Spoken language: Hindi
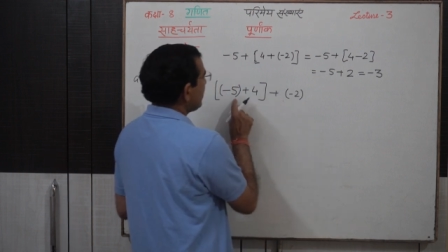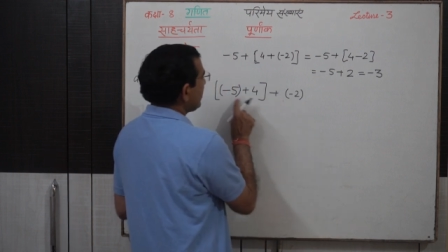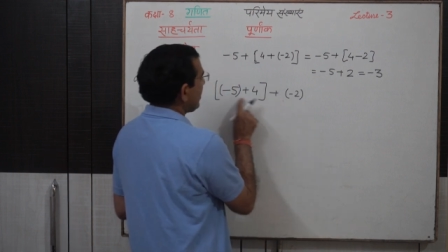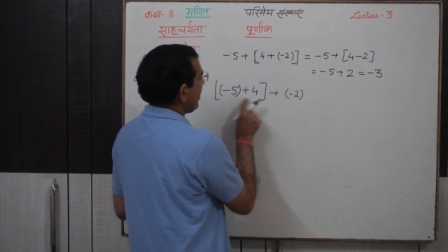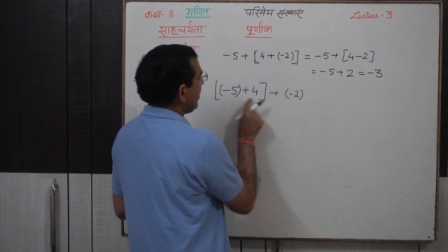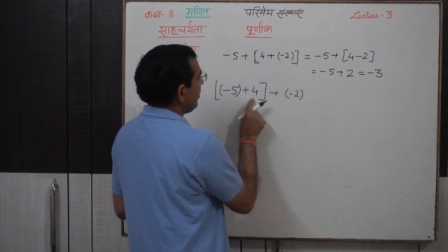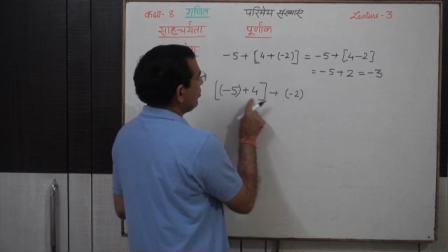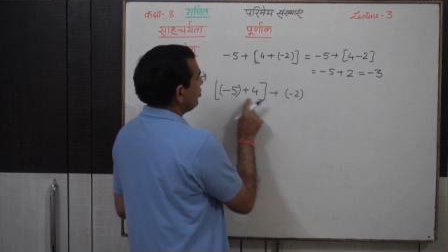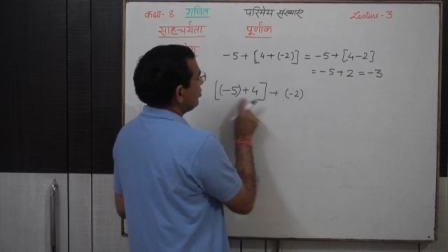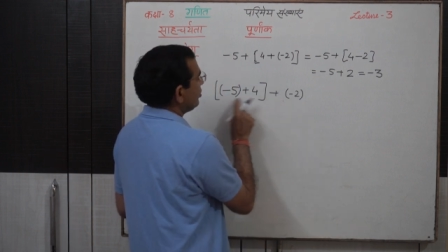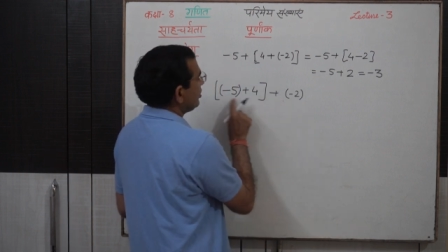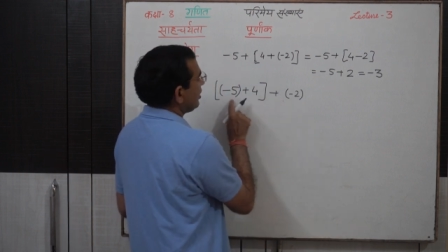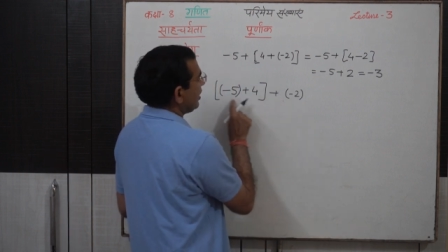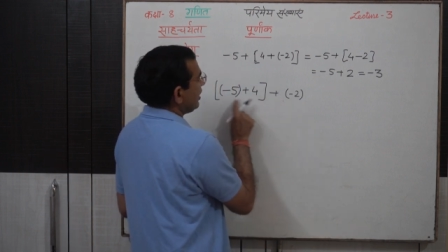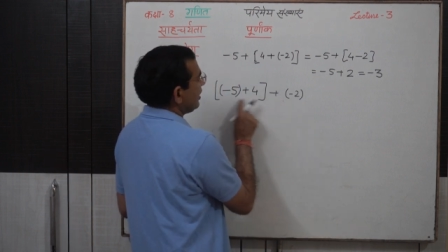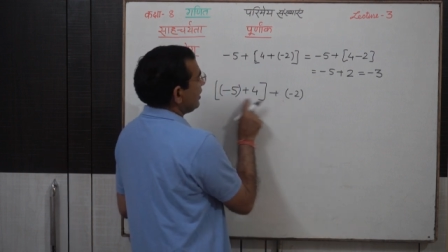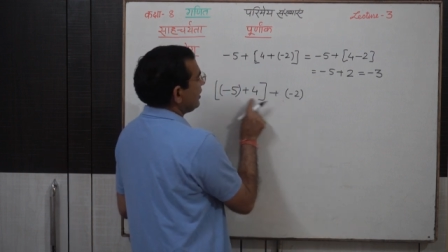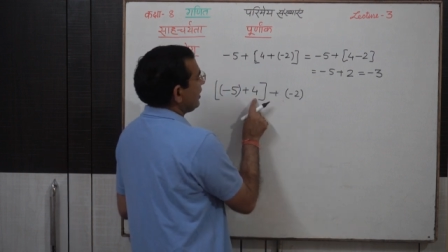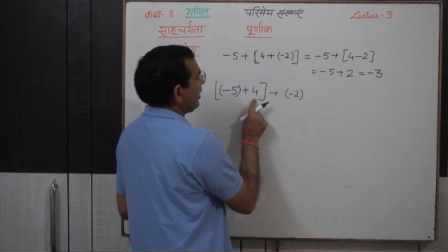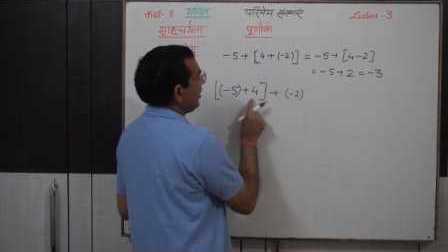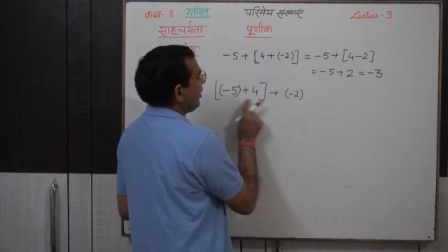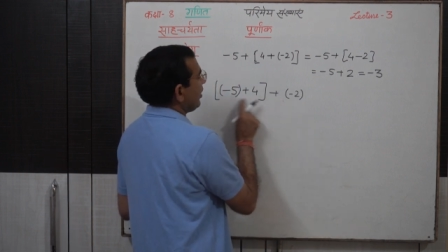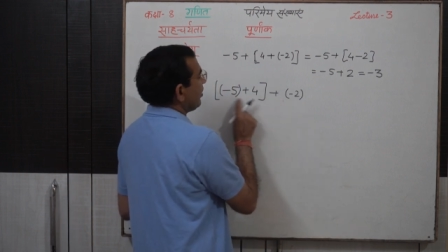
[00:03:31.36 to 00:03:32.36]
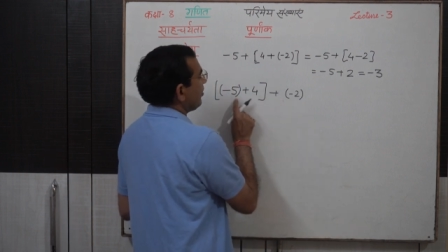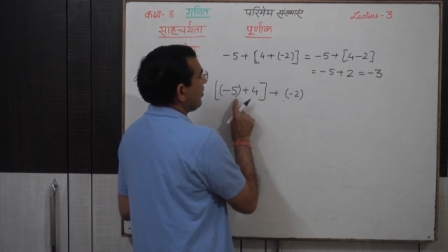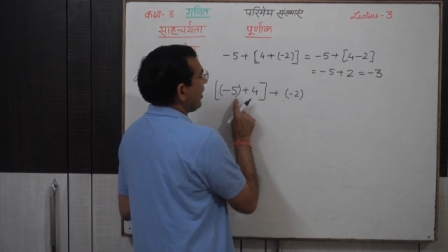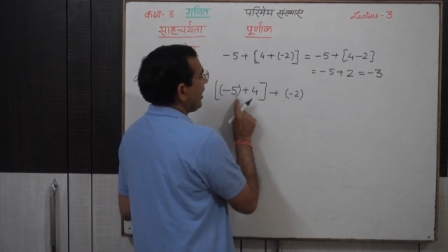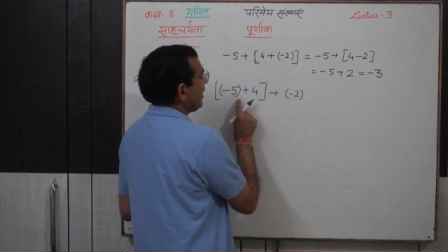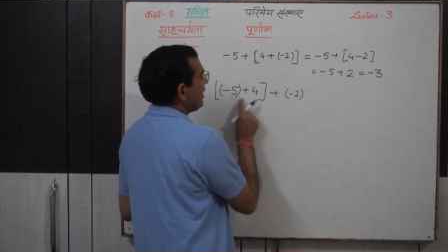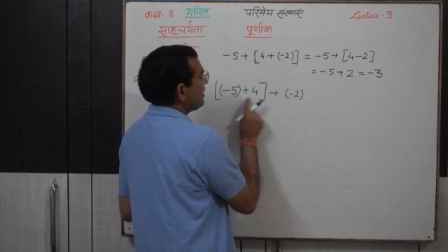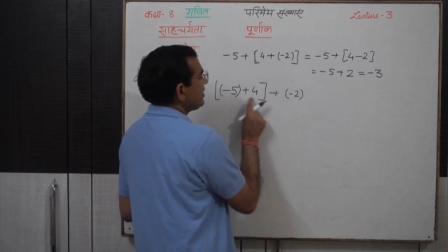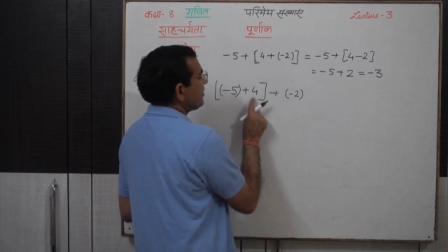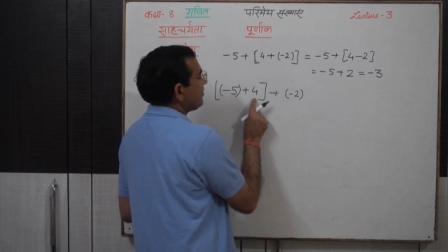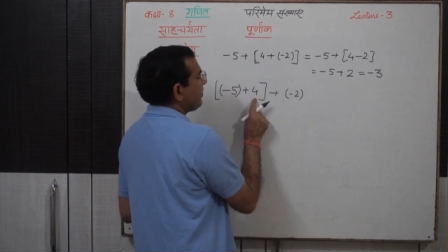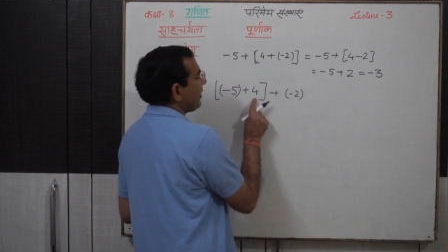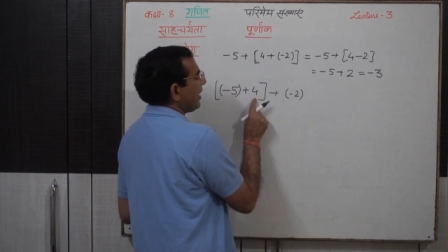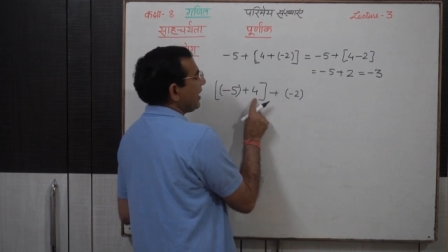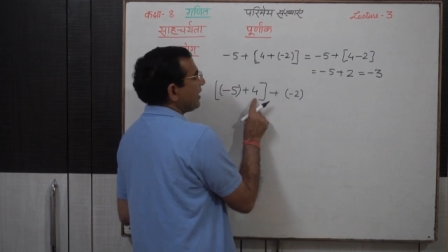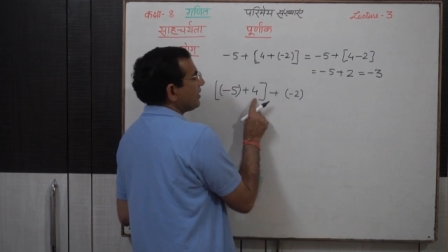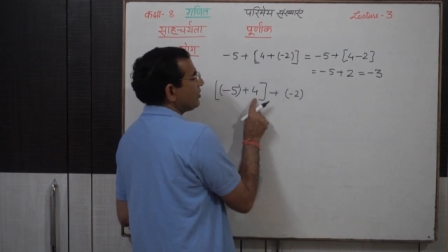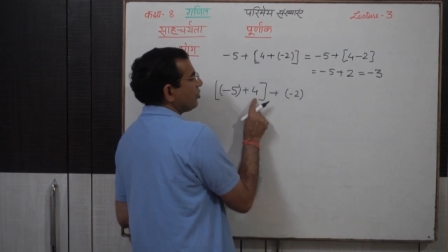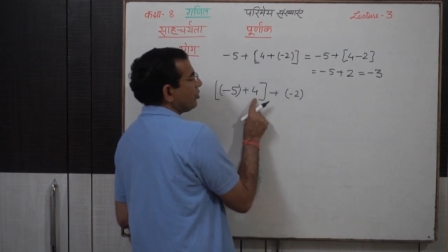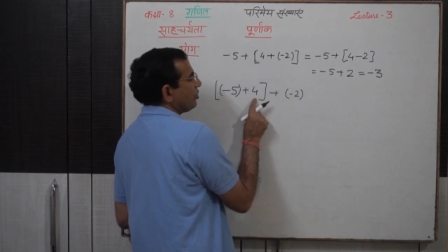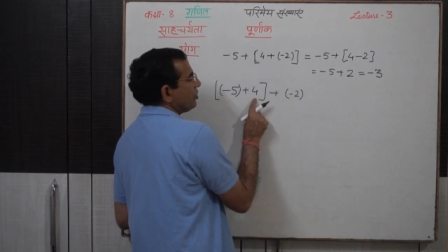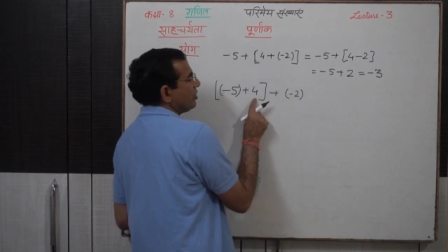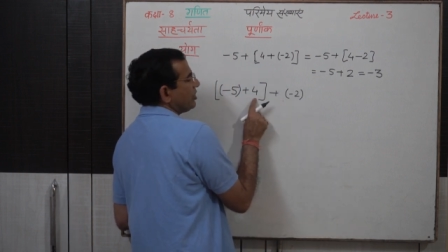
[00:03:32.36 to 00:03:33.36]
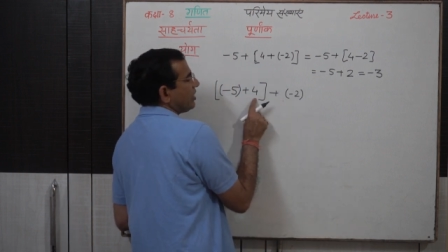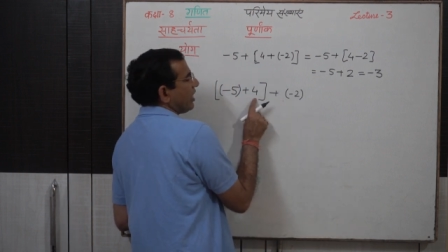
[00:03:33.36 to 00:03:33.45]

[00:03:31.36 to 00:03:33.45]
इसका उत्तर कितना है माइनस पाँच और